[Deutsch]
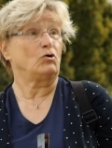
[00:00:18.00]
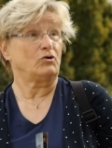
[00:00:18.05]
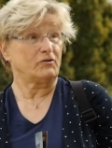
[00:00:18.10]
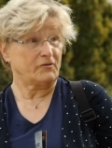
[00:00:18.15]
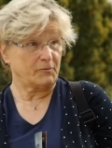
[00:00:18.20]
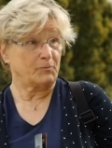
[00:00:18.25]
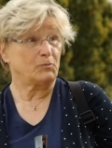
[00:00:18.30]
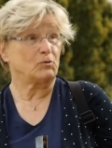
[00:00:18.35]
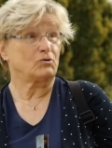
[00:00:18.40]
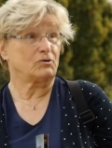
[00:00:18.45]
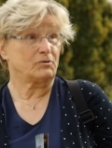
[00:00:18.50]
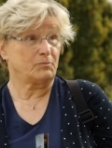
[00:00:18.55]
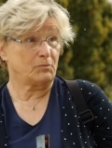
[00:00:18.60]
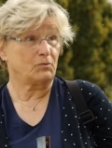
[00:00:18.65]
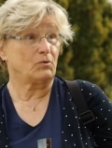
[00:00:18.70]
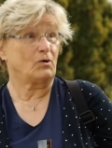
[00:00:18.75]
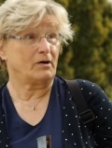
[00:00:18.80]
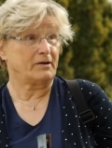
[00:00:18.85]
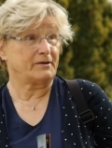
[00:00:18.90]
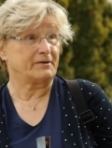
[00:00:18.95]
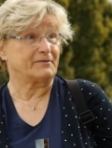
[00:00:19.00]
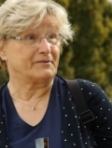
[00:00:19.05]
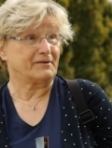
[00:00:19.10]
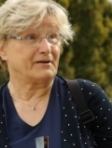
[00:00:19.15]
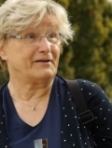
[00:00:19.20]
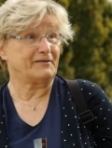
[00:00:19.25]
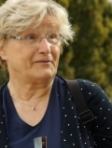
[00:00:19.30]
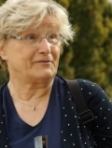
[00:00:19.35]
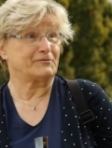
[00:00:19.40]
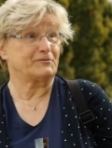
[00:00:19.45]
Die 70-Jährige
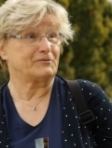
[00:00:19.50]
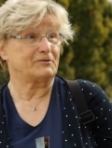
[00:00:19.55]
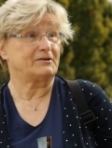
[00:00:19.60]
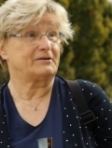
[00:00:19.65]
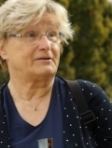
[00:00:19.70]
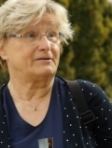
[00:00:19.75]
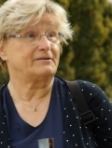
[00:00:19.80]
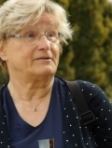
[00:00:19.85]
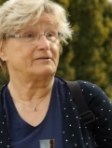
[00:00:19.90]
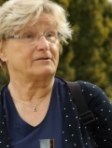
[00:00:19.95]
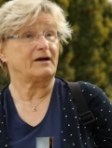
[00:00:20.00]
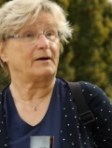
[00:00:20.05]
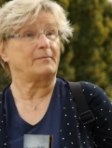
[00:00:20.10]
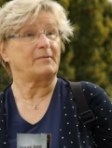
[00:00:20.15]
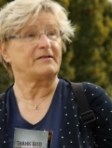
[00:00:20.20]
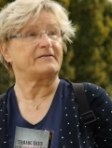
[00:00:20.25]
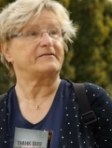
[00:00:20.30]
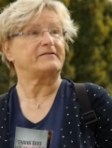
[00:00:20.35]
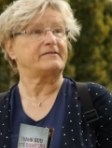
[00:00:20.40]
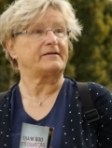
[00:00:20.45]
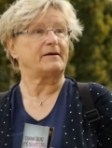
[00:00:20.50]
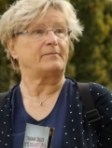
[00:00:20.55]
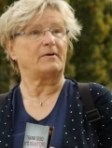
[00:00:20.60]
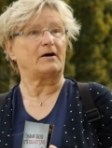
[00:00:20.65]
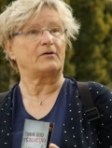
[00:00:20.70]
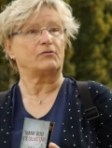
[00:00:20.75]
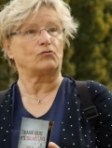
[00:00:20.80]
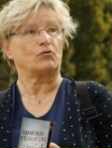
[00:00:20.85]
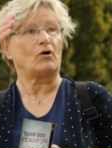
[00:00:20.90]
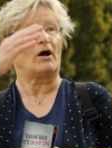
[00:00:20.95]
ist gern unter Leuten,
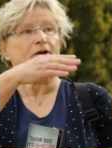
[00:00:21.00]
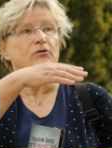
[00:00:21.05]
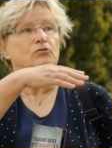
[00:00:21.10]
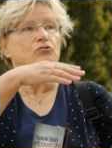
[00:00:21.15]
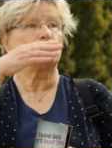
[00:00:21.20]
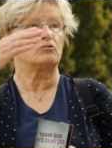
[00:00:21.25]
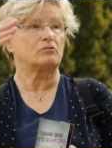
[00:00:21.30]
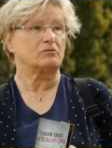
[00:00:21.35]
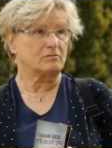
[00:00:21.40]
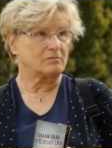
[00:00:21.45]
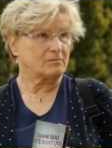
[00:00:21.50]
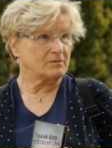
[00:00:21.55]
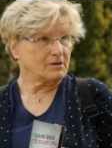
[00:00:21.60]
lauscht und plauscht für